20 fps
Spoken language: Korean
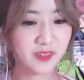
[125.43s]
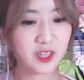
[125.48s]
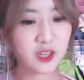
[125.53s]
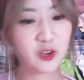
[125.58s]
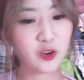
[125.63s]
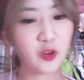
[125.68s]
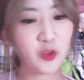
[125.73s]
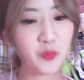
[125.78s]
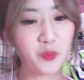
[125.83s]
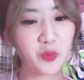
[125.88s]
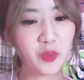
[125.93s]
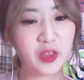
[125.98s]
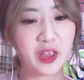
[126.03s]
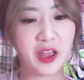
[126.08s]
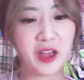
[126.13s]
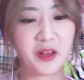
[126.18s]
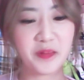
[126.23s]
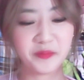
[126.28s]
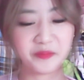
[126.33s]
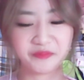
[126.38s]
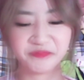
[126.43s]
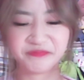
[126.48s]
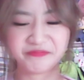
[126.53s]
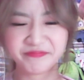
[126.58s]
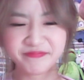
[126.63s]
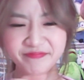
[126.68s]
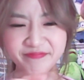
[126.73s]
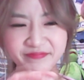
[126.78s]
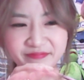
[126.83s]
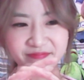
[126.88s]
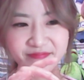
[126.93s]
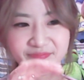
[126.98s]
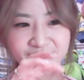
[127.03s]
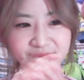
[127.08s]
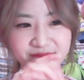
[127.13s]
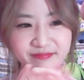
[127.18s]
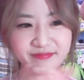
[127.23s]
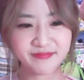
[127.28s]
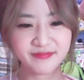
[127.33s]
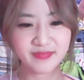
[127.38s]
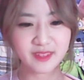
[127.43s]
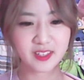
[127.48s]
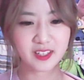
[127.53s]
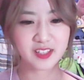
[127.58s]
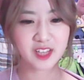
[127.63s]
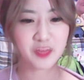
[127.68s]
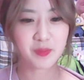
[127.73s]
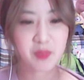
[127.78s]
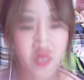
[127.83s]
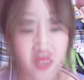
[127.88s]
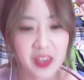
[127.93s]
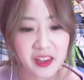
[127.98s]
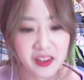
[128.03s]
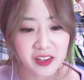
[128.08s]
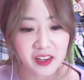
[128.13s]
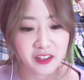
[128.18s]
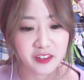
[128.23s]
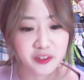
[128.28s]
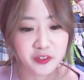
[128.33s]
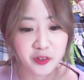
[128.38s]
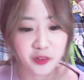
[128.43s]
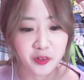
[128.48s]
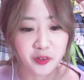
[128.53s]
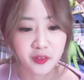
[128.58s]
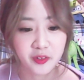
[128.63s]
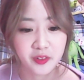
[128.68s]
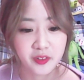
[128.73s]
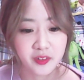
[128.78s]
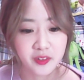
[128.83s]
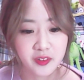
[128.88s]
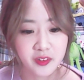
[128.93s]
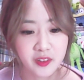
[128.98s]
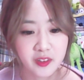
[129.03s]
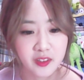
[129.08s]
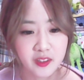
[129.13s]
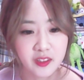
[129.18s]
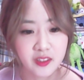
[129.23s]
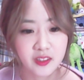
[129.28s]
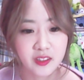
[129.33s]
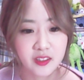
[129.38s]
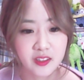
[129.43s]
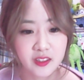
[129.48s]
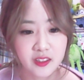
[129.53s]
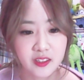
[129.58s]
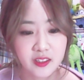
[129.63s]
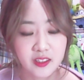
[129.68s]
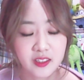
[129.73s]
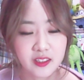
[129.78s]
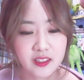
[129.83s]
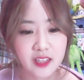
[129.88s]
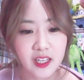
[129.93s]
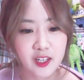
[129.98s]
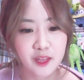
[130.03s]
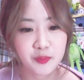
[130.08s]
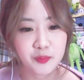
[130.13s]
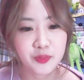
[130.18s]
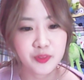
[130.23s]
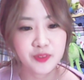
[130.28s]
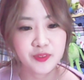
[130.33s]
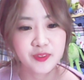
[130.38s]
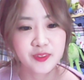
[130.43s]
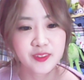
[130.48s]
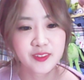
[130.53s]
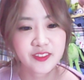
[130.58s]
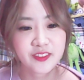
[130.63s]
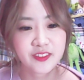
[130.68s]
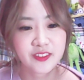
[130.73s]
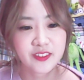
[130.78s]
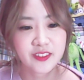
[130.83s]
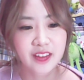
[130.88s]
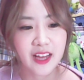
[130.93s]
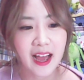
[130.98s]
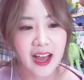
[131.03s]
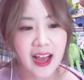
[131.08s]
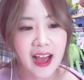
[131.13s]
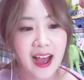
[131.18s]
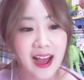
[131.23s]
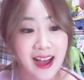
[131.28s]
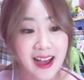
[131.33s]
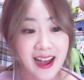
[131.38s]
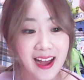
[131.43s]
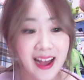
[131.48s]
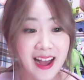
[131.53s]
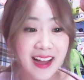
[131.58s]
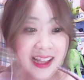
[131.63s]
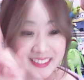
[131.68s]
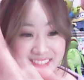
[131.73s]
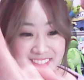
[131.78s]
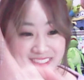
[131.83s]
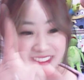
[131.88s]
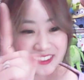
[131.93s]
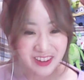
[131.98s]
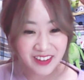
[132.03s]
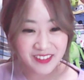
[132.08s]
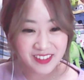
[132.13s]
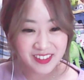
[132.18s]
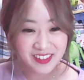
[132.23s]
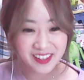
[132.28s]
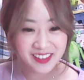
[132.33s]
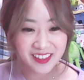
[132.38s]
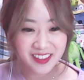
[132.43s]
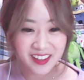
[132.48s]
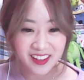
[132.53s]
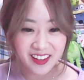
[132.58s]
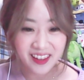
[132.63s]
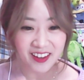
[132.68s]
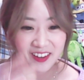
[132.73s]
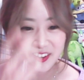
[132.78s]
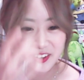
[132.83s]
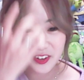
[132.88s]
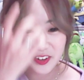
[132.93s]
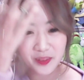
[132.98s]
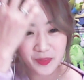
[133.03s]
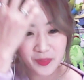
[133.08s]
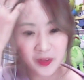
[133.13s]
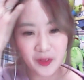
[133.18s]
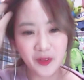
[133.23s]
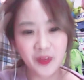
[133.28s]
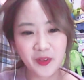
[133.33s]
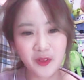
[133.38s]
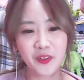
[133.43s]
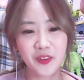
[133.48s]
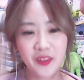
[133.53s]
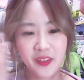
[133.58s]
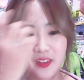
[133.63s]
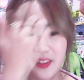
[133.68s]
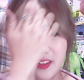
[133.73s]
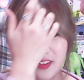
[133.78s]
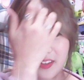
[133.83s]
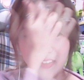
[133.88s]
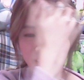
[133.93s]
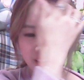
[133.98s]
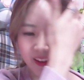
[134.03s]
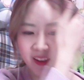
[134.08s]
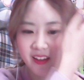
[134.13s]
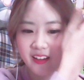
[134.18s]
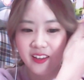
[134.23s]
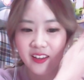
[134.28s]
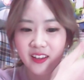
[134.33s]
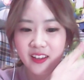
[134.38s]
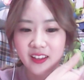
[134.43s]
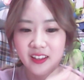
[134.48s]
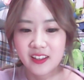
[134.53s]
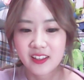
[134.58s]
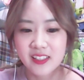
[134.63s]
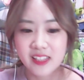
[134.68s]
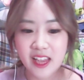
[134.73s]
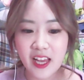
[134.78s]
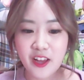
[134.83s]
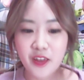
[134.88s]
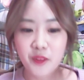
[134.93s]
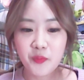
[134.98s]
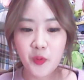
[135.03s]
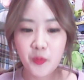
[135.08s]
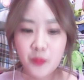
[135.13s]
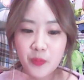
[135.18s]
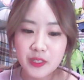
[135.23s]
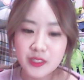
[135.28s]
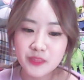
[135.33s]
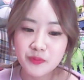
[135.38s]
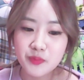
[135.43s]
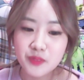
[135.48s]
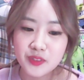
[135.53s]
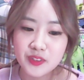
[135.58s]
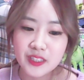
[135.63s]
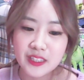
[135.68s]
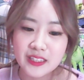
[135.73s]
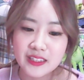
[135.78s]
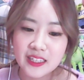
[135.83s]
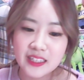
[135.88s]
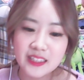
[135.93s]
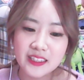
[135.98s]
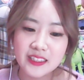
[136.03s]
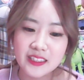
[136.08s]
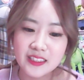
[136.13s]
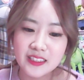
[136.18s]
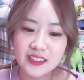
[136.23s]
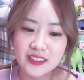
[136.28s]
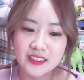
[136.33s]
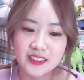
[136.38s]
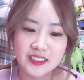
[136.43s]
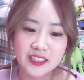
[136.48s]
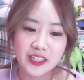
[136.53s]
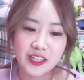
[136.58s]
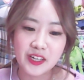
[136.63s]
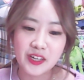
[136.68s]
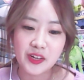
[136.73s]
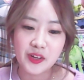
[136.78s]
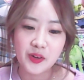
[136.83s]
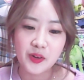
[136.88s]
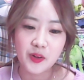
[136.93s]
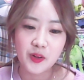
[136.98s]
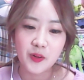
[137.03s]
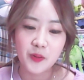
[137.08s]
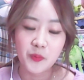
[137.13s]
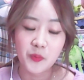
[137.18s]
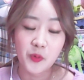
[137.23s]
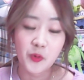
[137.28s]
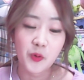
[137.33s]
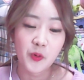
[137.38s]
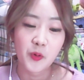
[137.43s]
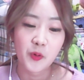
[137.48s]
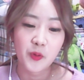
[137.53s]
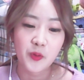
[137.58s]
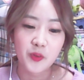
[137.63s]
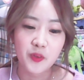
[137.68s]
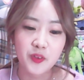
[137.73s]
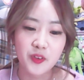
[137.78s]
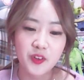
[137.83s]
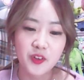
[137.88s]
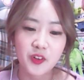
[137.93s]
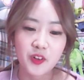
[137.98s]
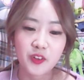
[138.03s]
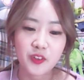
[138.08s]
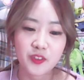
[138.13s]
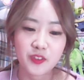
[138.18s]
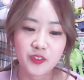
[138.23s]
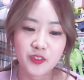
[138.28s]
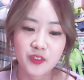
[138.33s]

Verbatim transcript: 그럼 뭐냐 재밌게 얘기하는 거. 사은부 아, 아, 그리고 하면 되겠네. 그러면 사연 뽑히신 분한테는 이제 뭐 그런